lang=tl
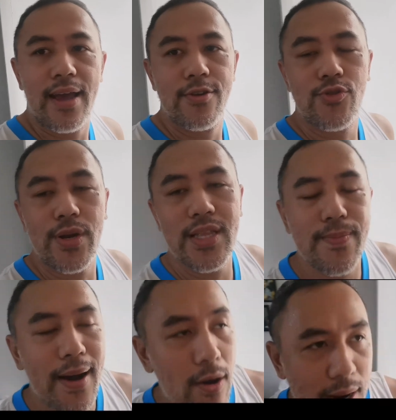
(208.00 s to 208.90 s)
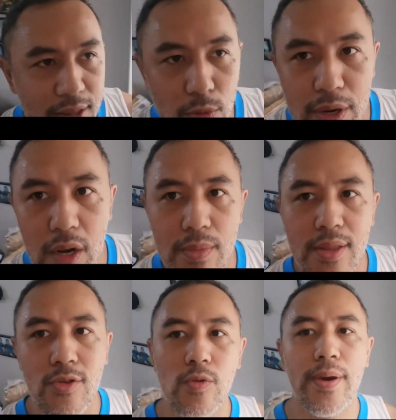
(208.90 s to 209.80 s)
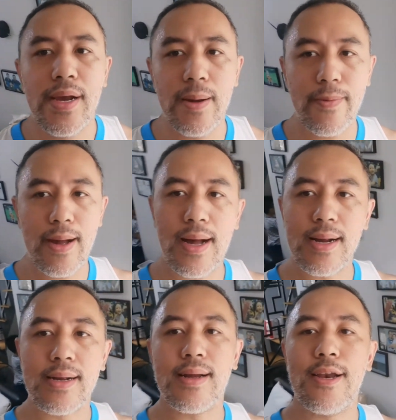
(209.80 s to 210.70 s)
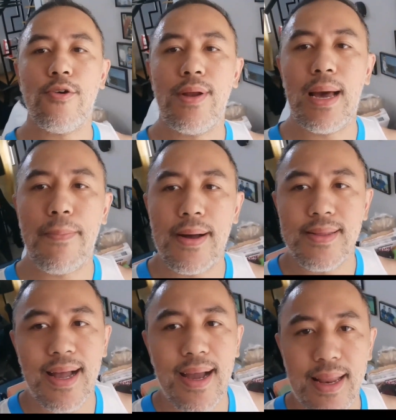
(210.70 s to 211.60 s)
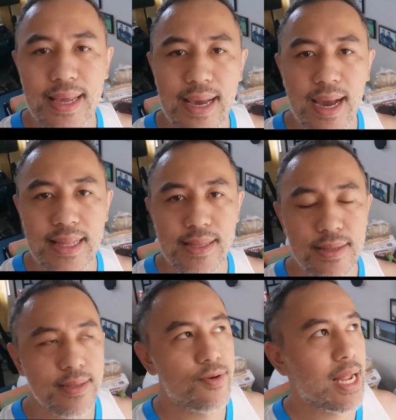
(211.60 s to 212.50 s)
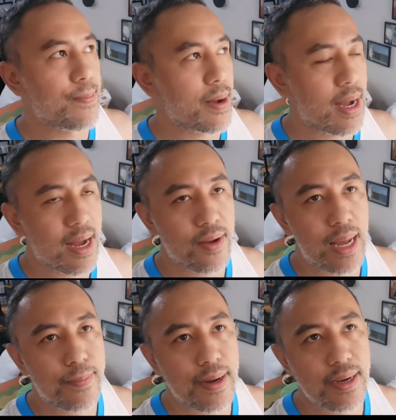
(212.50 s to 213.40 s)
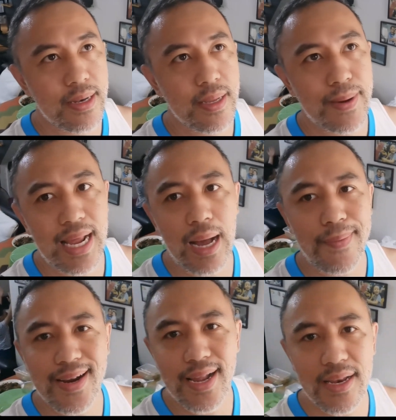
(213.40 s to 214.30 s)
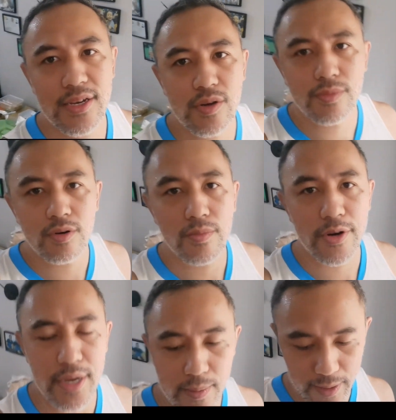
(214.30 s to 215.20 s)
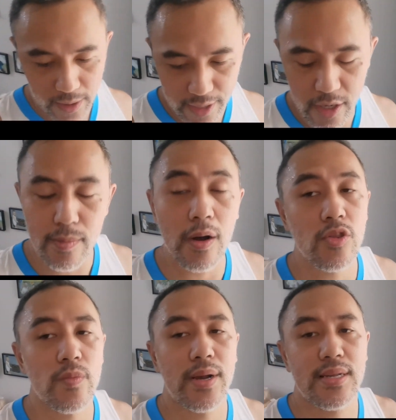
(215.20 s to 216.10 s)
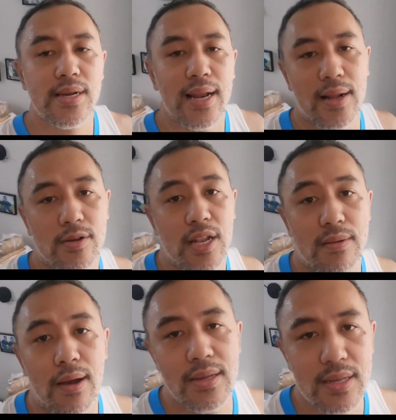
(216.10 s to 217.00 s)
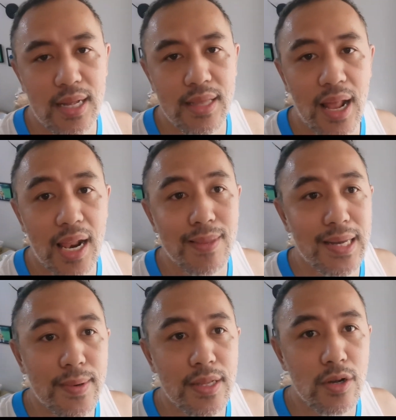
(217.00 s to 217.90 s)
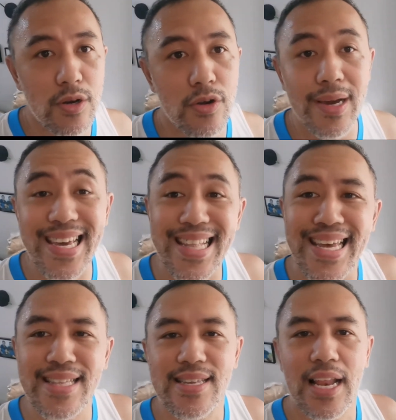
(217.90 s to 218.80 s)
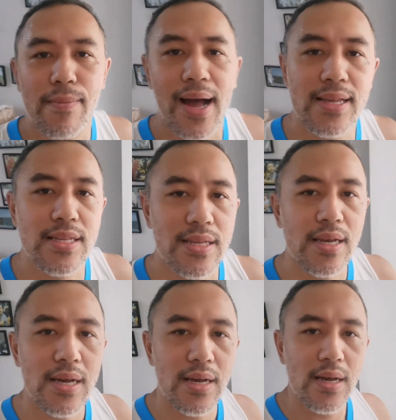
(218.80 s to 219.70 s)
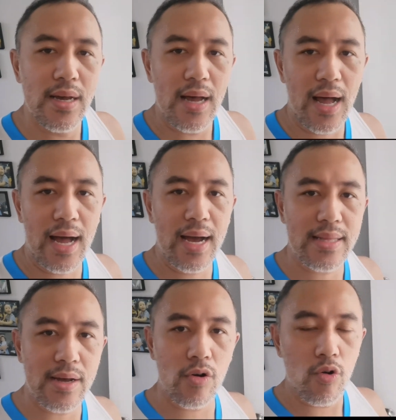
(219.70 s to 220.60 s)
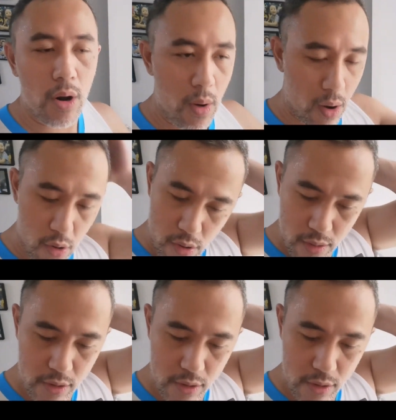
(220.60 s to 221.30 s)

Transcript: Ayan, usually hindi pa ako agad umiinom ng tubig kapag ano, wala pang tanghalian, wala pang wala pang hindi pa nakapag lunch so buong morning. Pero ngayon inom ako ng tubig kasi galing ako sa labas at nararamdaman ko yung init sa labas at nauuhaw ako.